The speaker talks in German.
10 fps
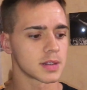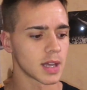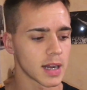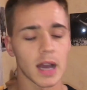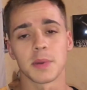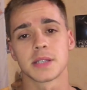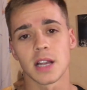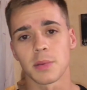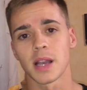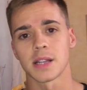danach habe ich
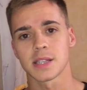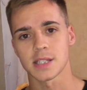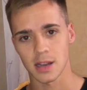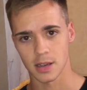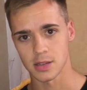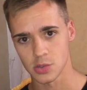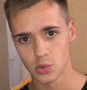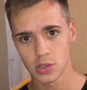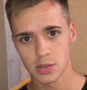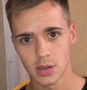selber ganz, ganz lange
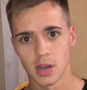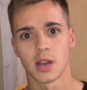gesucht.